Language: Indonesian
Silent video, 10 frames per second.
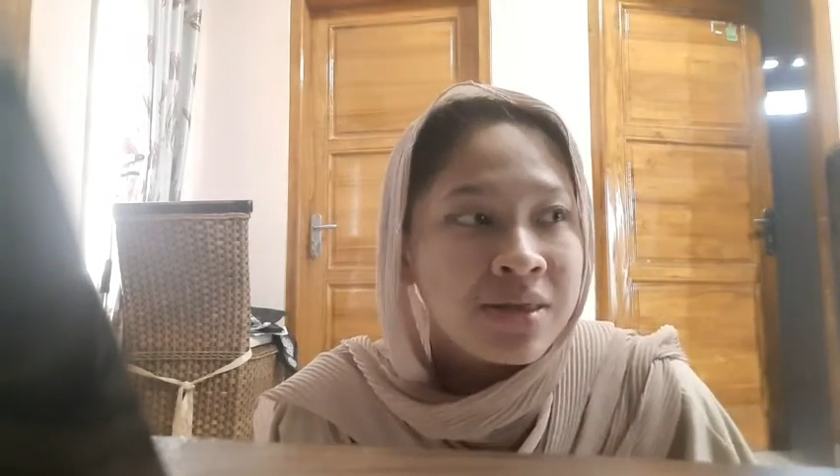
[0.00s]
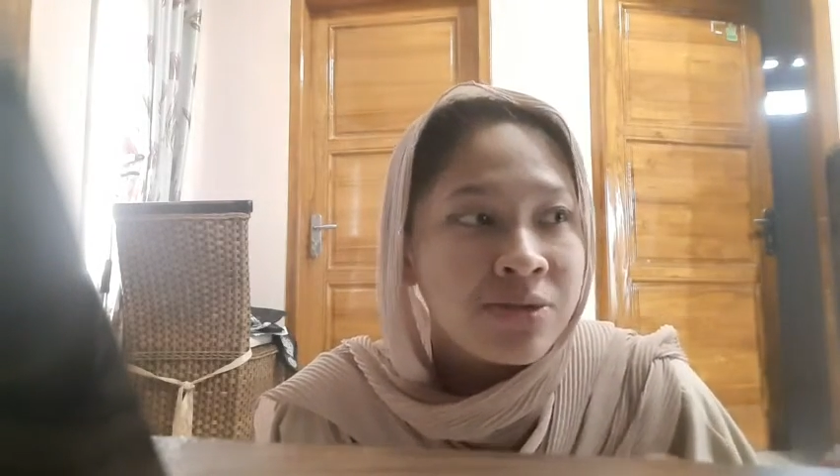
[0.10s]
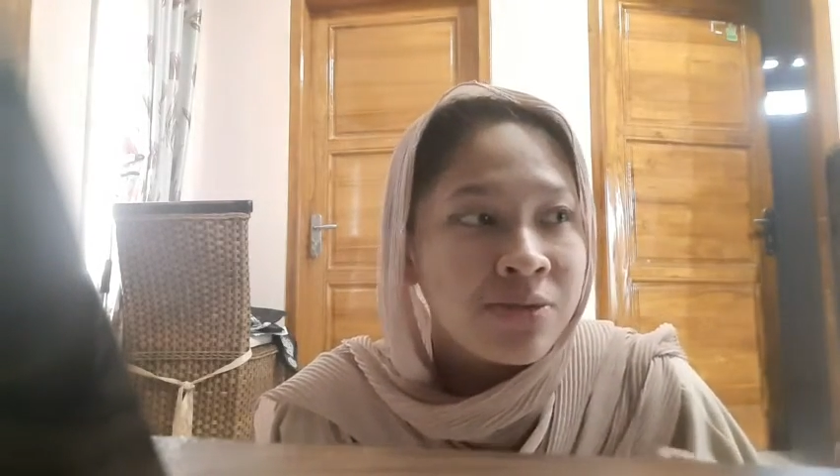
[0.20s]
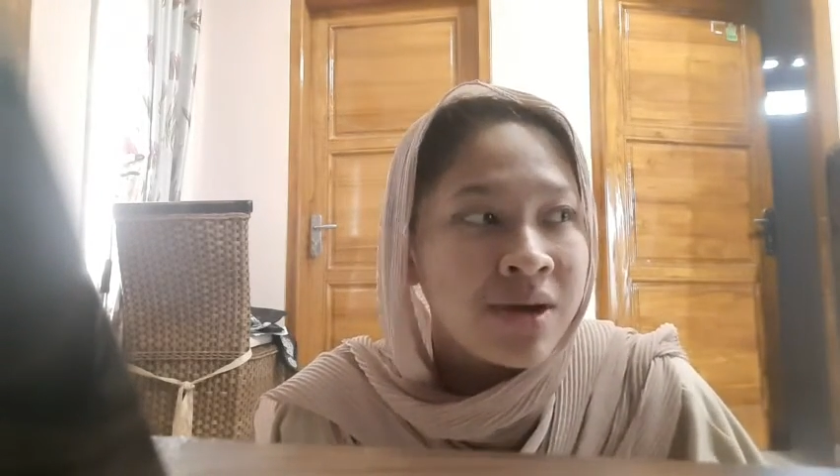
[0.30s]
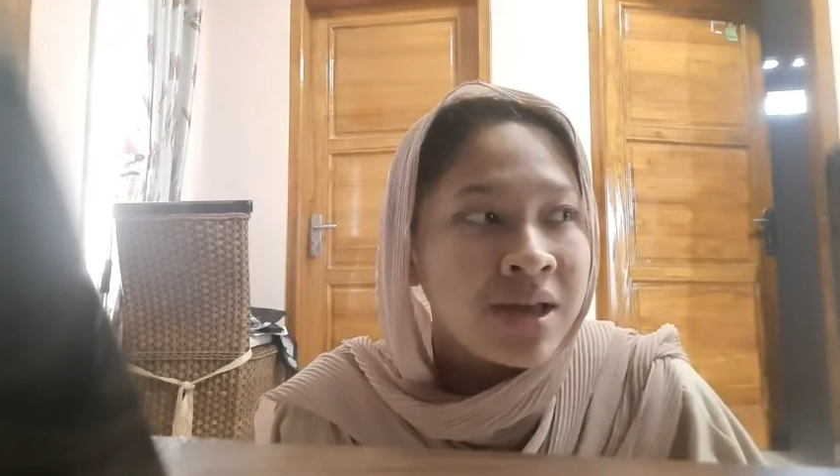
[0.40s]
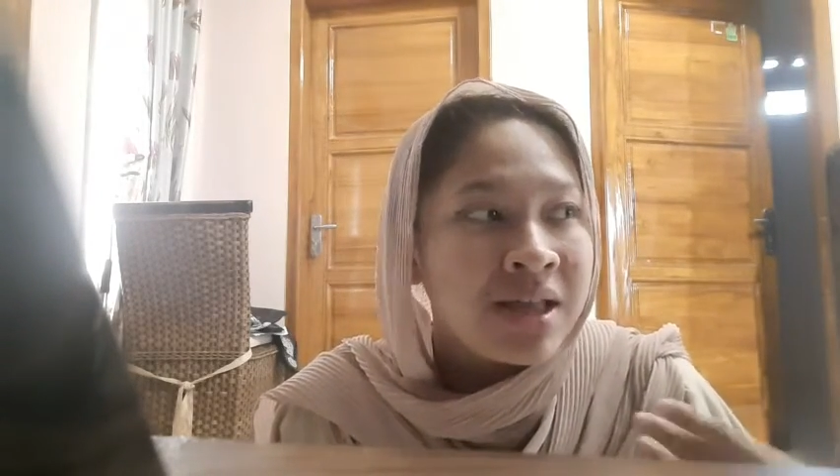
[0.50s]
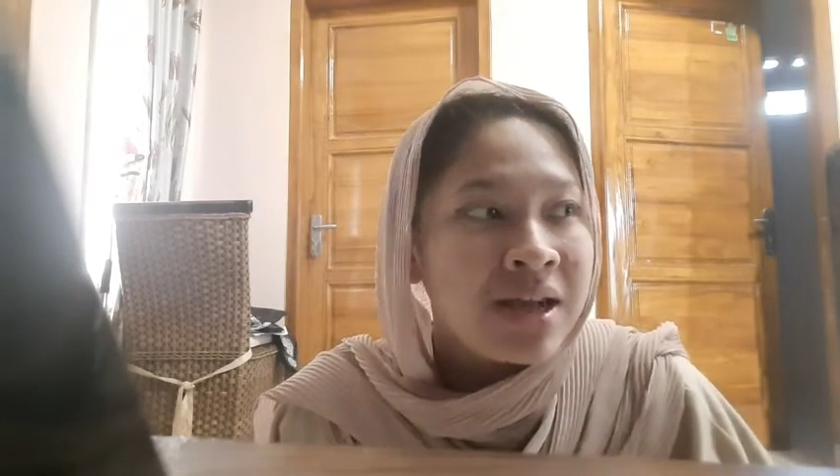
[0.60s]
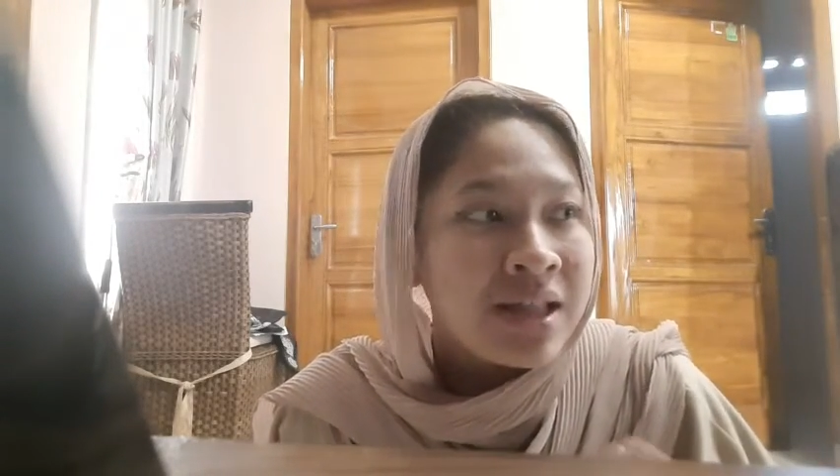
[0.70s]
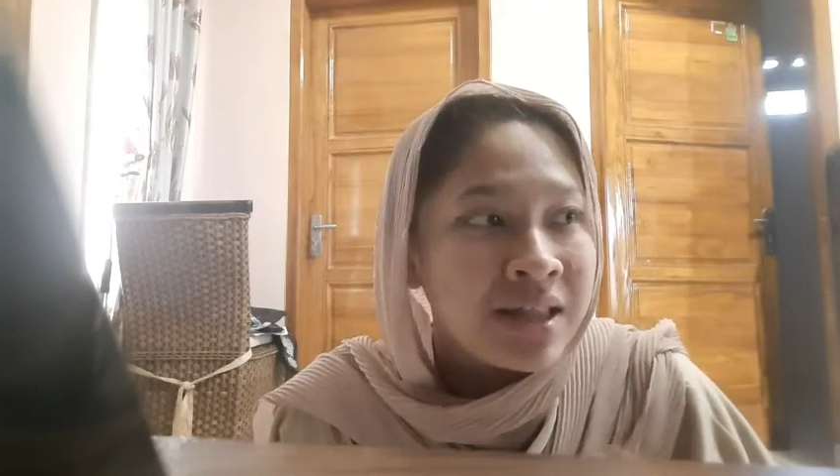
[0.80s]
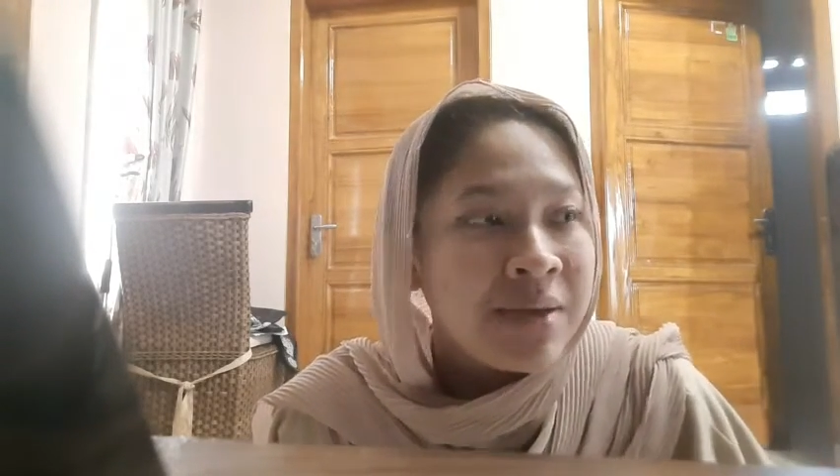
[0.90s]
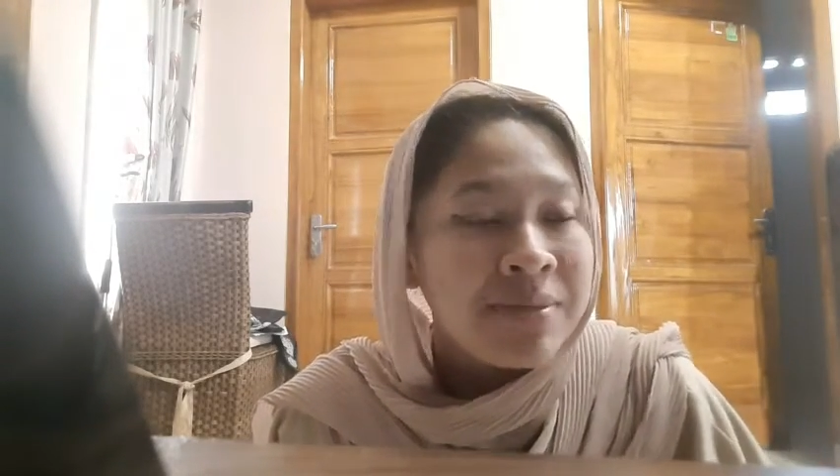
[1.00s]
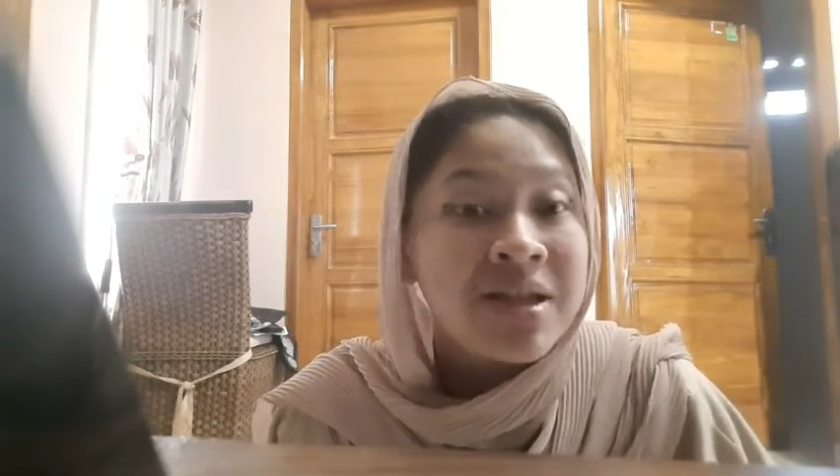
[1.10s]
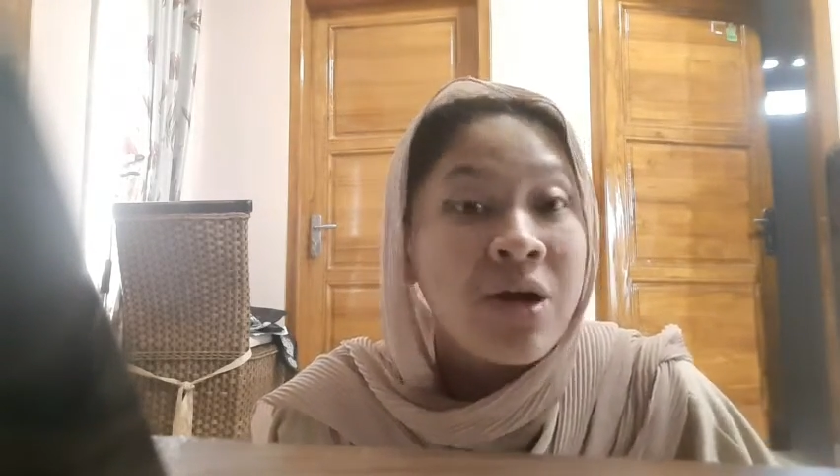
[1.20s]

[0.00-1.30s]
cuma diri kita yang bisa